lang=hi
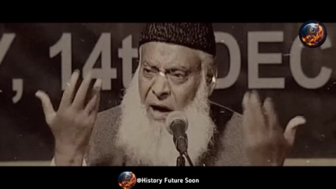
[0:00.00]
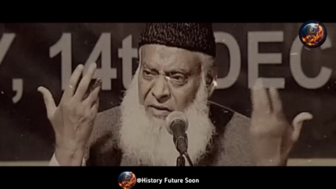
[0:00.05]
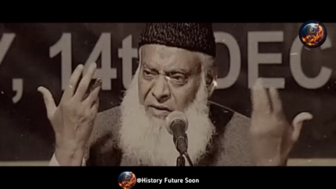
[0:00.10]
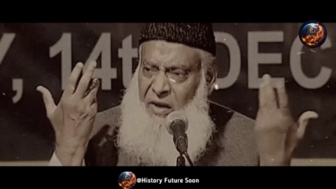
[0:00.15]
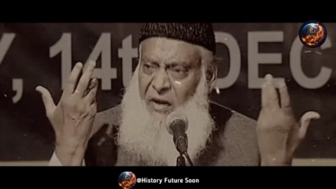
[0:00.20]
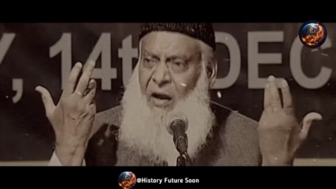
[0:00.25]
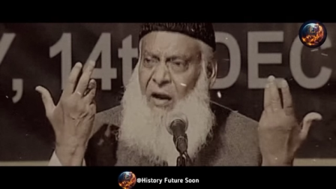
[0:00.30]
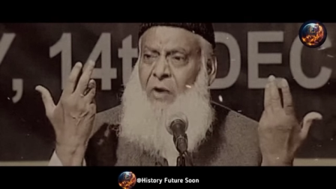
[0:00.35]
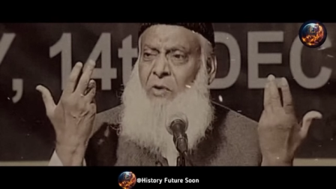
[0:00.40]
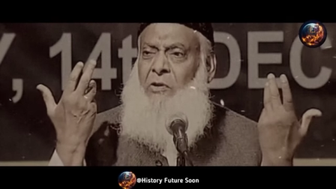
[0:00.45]

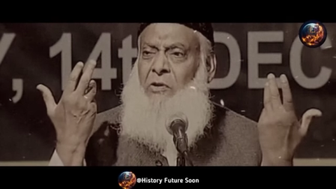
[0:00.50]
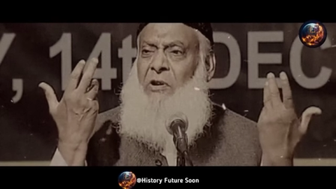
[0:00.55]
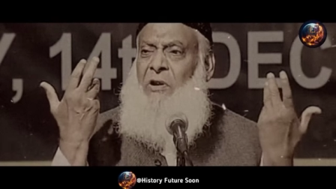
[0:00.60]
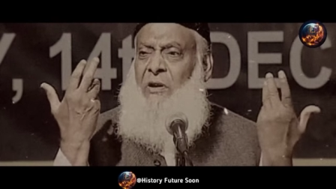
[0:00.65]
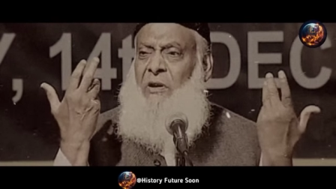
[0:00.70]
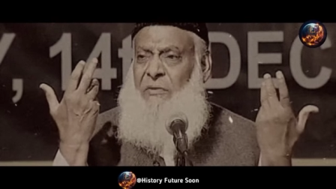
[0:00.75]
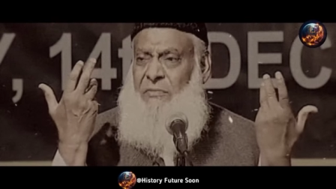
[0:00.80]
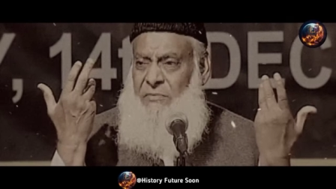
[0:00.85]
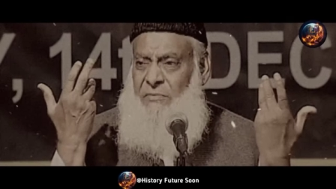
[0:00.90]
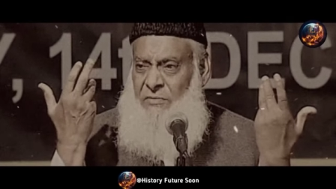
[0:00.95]
आबाद ही ना
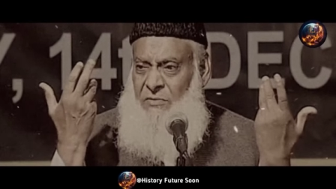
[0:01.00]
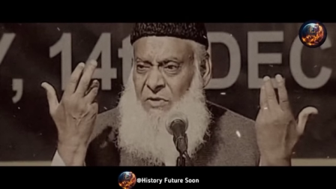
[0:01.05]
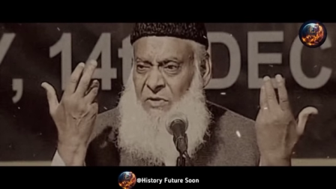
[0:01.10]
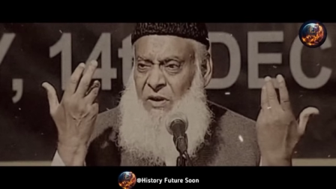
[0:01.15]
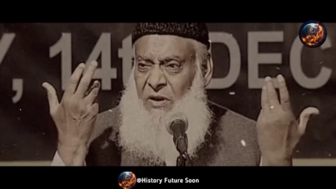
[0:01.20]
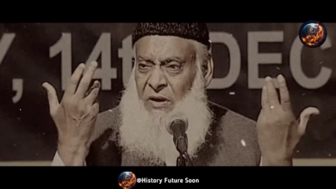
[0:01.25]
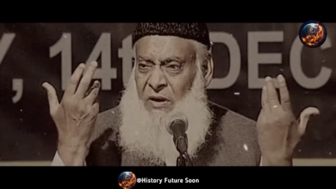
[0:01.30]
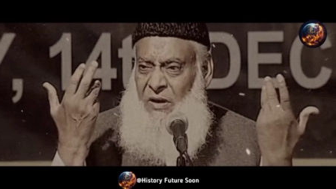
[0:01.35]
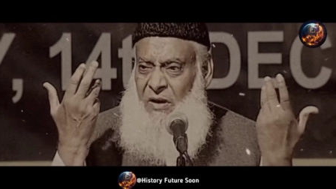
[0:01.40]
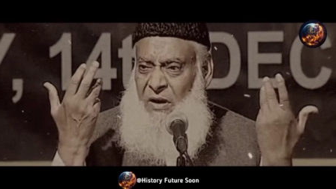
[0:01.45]
होती
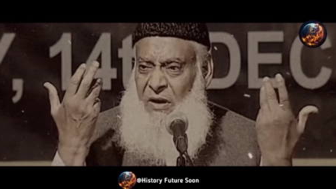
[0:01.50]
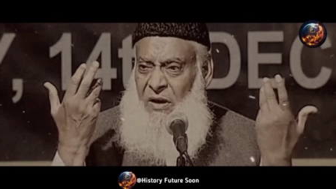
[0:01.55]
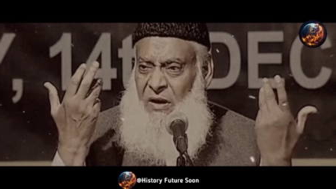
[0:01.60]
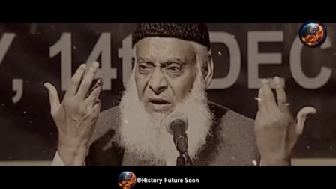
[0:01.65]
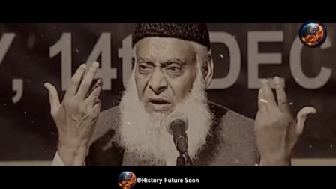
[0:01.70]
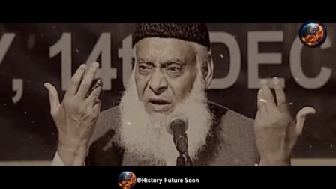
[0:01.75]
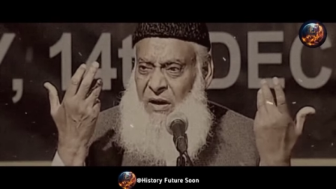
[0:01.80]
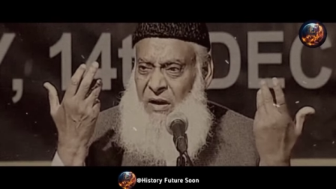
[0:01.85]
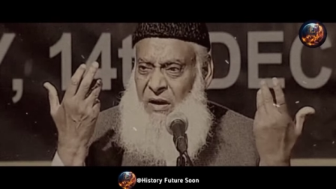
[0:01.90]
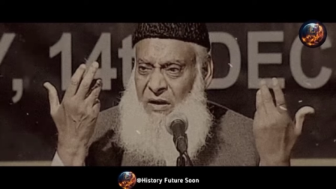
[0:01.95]

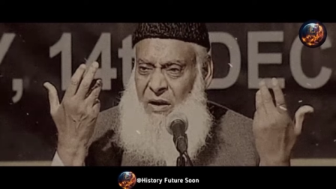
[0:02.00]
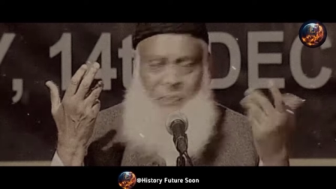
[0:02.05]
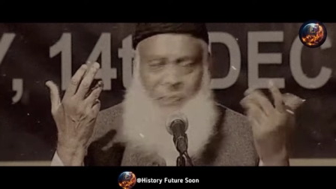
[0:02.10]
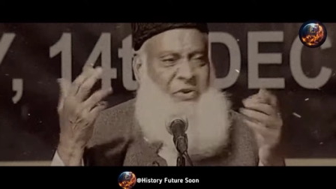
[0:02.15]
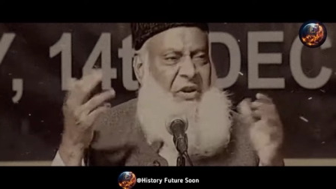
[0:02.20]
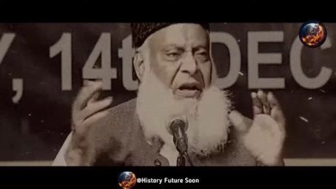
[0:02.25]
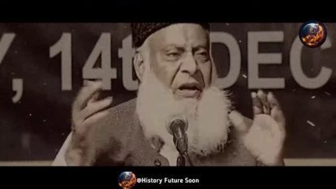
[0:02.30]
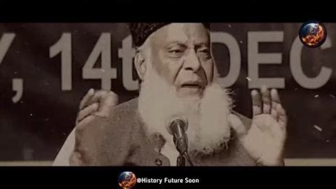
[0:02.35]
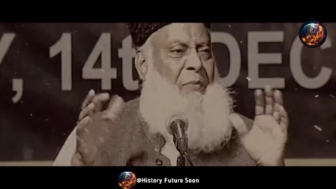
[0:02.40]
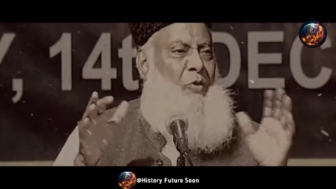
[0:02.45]

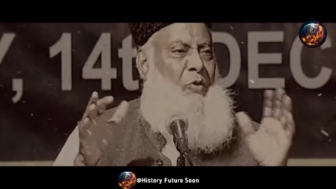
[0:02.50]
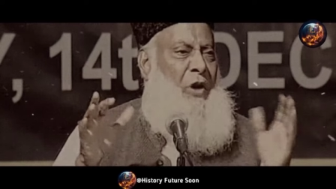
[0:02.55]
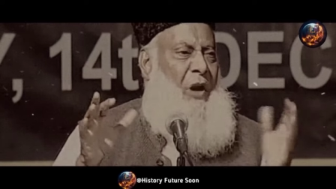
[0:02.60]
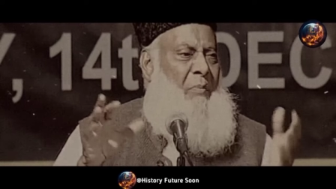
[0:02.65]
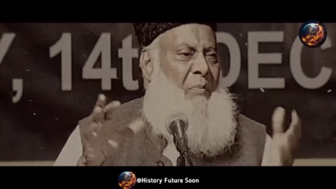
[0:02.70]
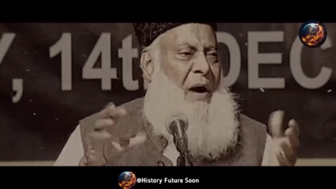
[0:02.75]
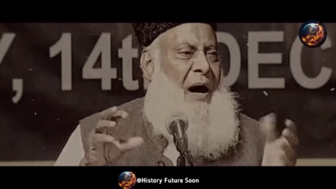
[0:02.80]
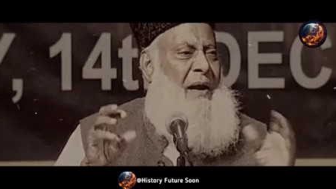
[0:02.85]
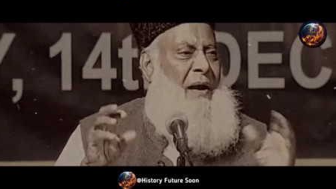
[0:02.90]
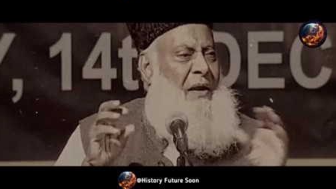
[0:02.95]
कम से कम
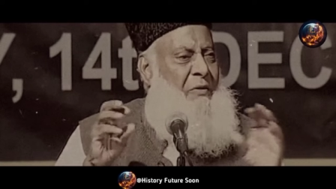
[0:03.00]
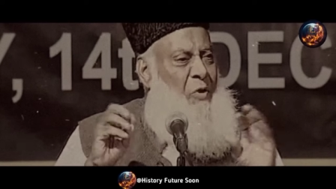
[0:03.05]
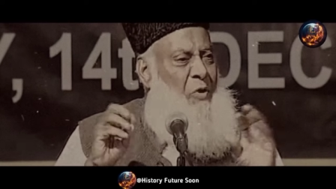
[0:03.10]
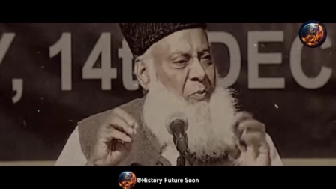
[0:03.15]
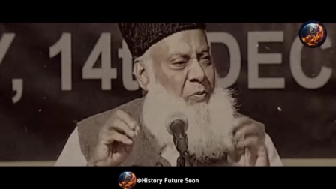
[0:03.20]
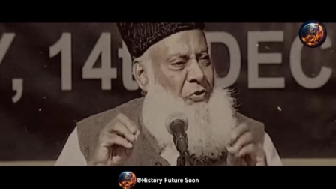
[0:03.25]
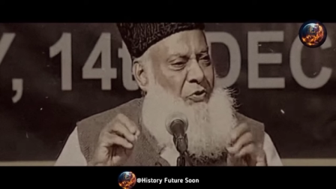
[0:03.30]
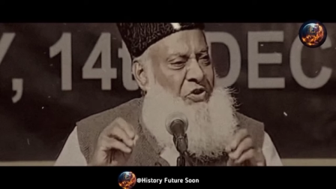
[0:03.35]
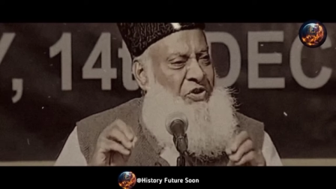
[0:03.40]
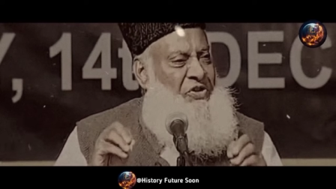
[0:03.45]
वलमा ने
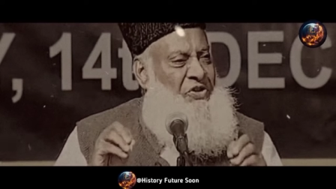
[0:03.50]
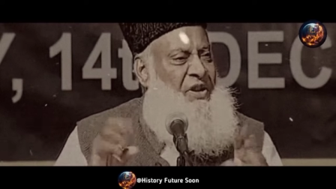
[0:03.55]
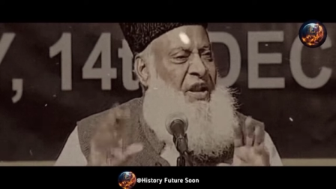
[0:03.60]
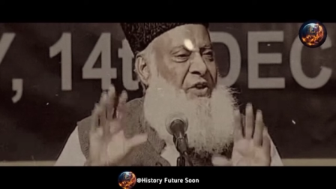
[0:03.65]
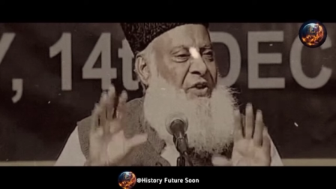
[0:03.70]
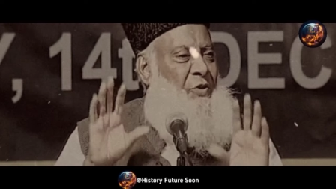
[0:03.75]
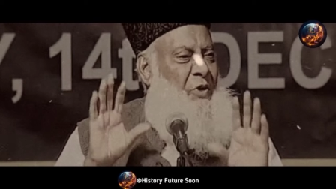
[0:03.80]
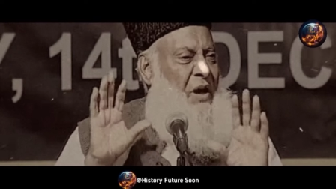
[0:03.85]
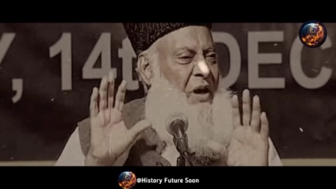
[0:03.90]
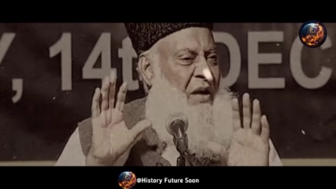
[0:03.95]
वो
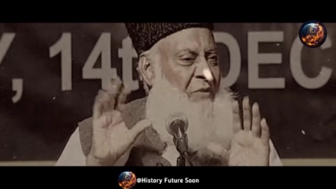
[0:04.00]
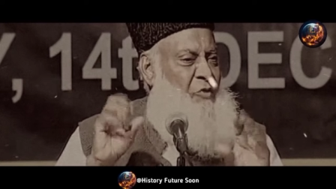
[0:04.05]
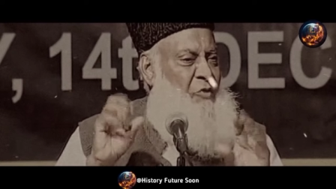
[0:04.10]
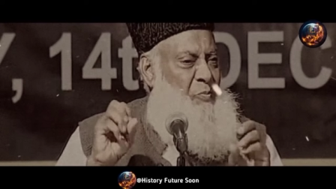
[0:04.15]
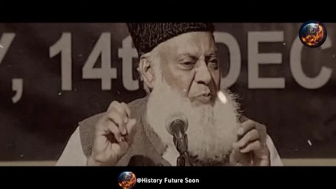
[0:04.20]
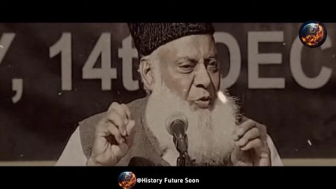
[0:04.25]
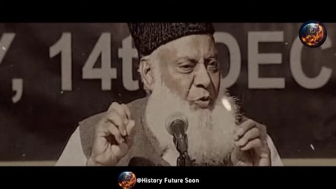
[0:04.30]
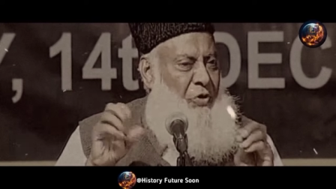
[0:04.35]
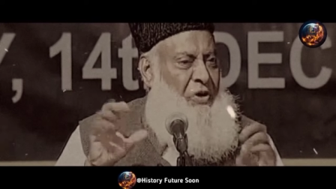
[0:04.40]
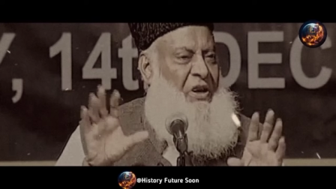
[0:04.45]
पोजिशनें जो है
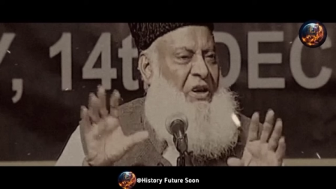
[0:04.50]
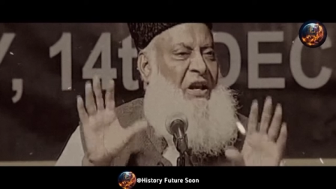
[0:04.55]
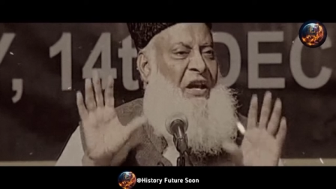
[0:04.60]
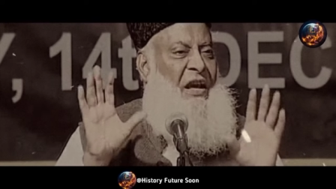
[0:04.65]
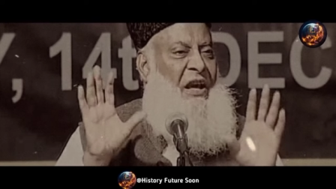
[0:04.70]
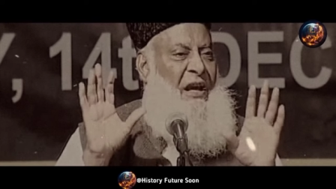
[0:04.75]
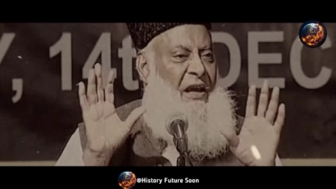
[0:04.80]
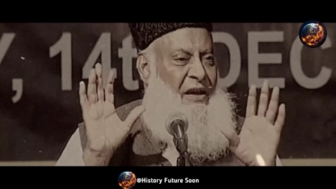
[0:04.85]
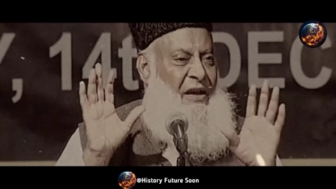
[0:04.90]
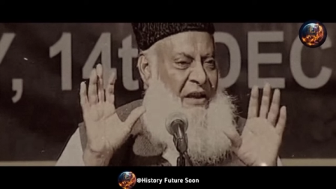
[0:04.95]
वो पुर
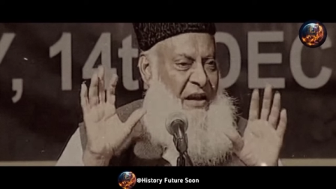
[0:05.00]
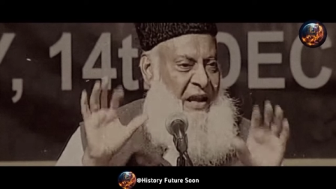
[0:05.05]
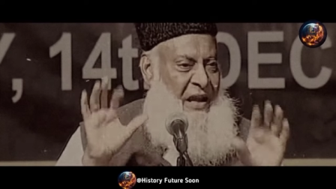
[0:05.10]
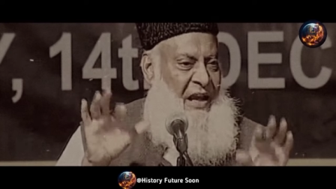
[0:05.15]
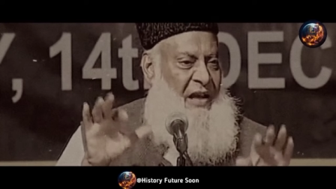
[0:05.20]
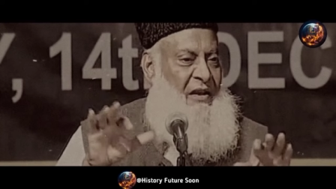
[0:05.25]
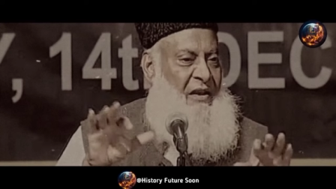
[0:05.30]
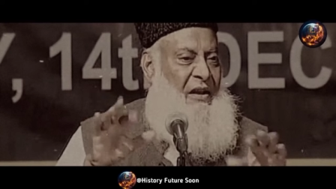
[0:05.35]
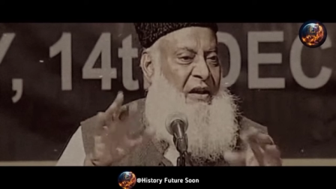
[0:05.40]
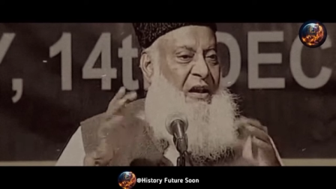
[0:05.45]
की है
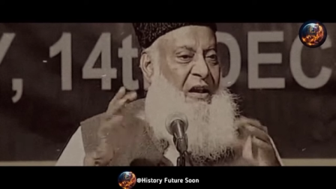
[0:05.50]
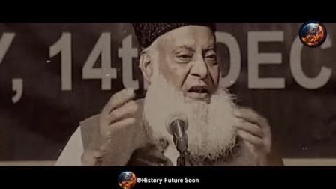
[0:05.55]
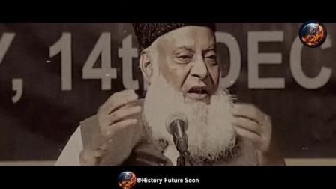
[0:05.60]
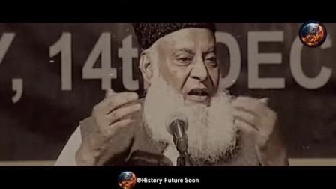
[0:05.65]
एक